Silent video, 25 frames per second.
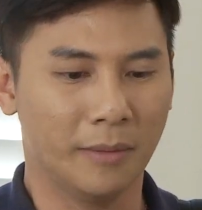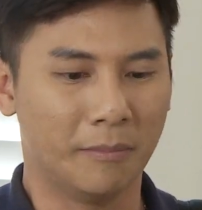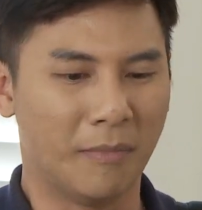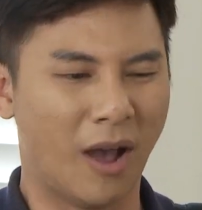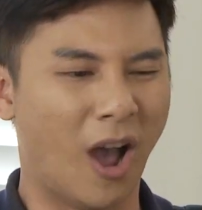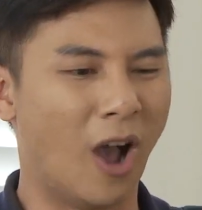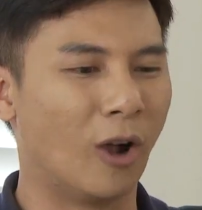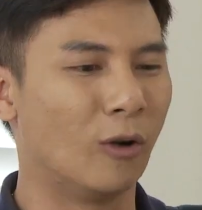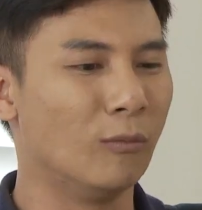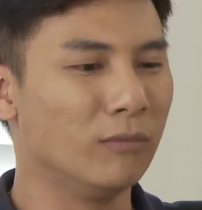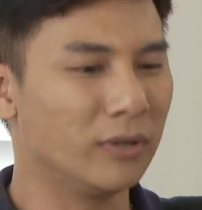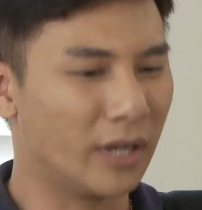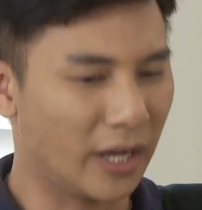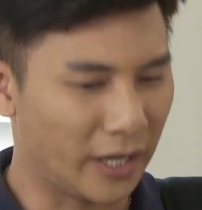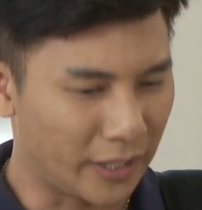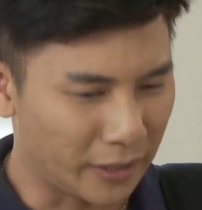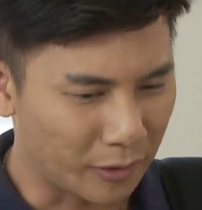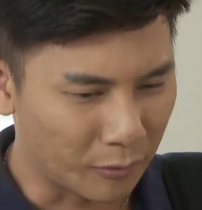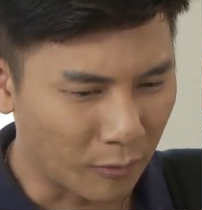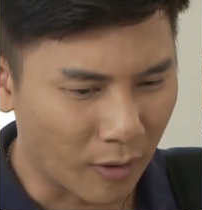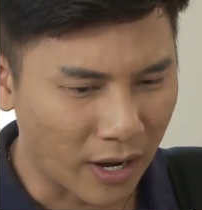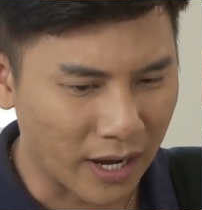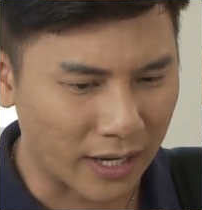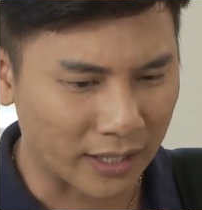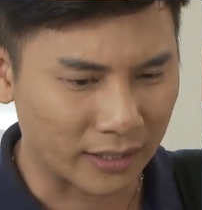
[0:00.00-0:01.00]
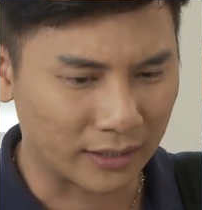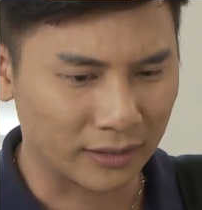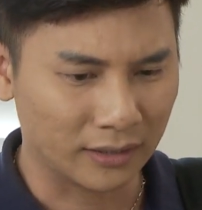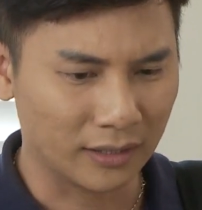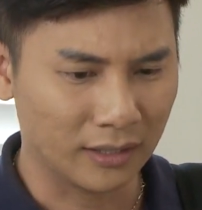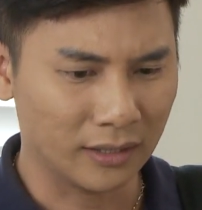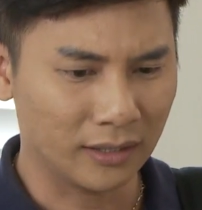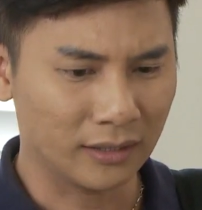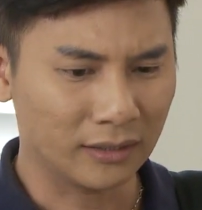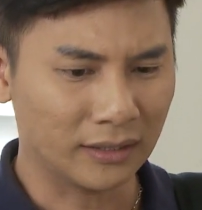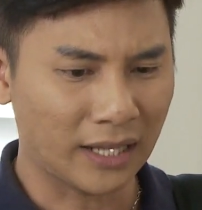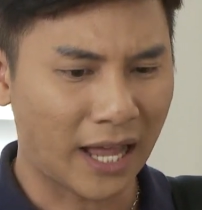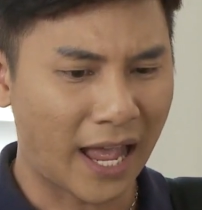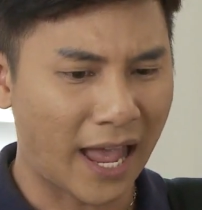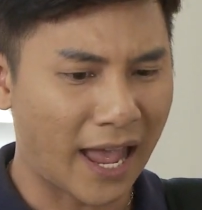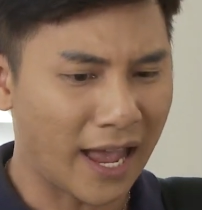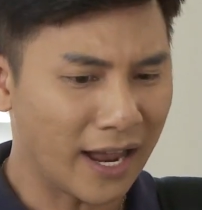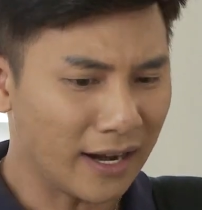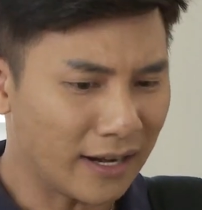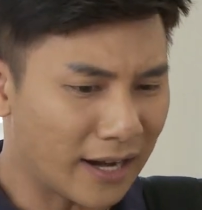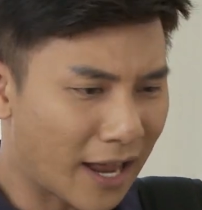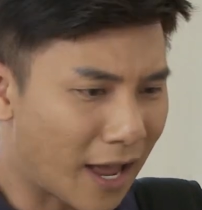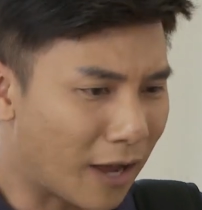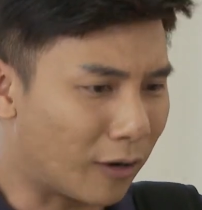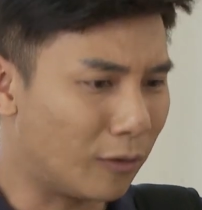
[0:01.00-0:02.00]
Mà cô cũng kỳ quá
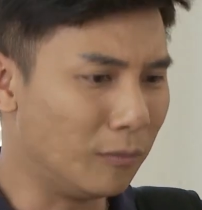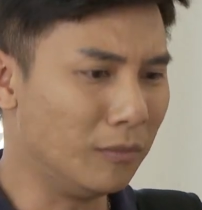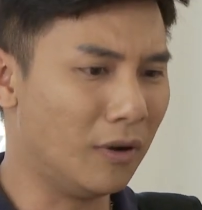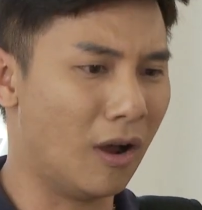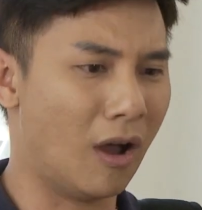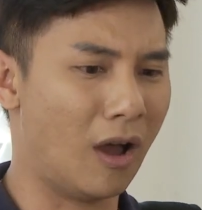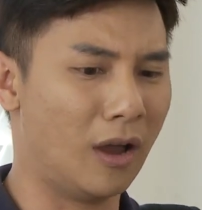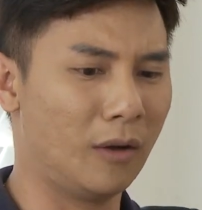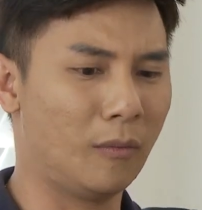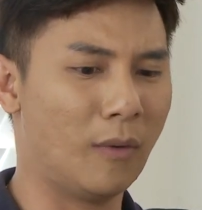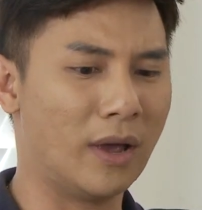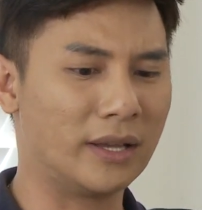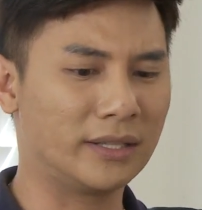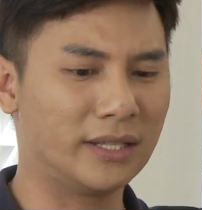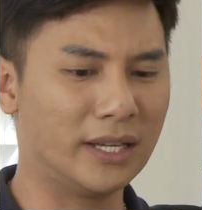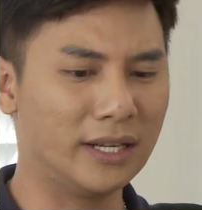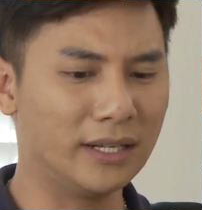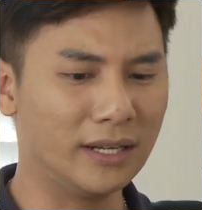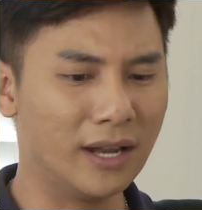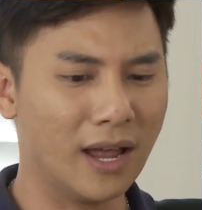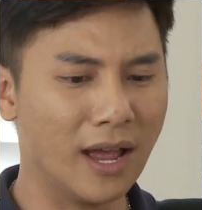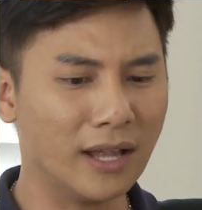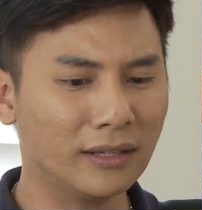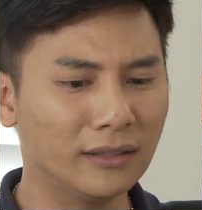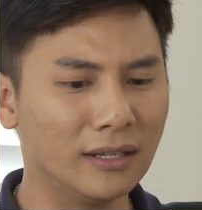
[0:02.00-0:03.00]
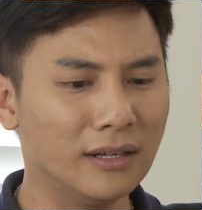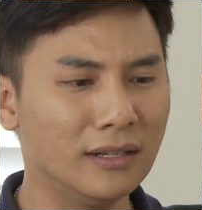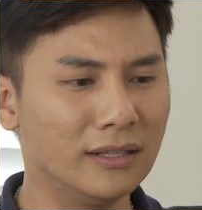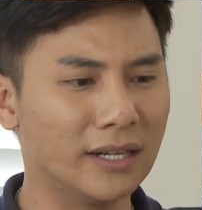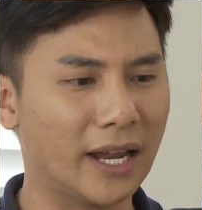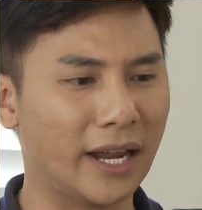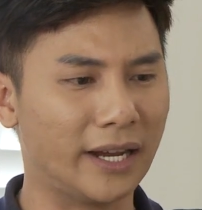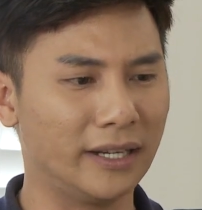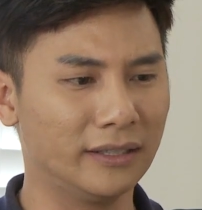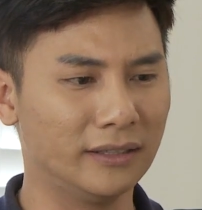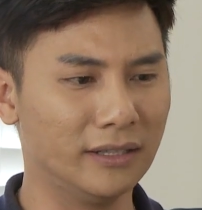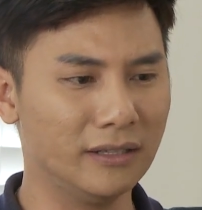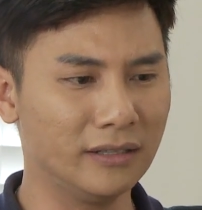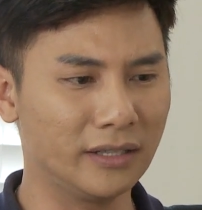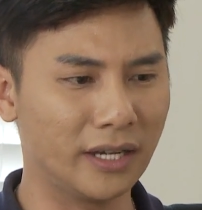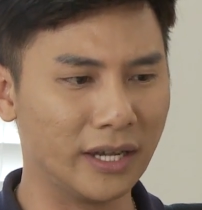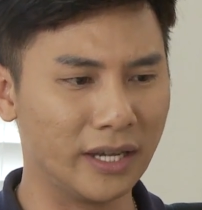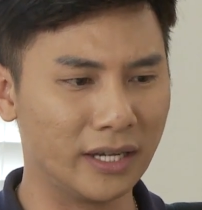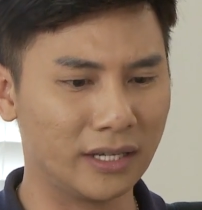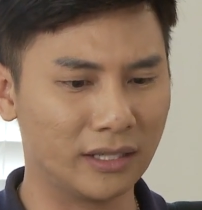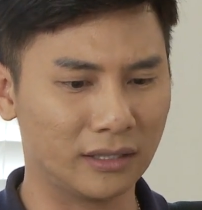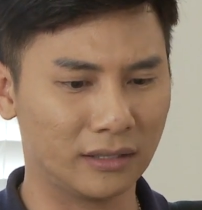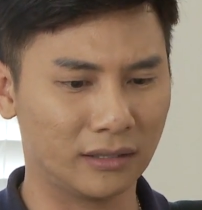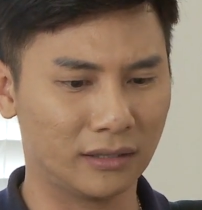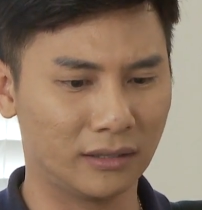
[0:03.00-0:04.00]
Tháng nào cũng gọi qua xin hết thứ này đến thứ
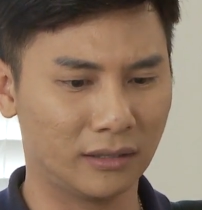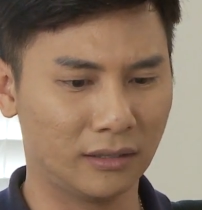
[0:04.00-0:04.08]
kia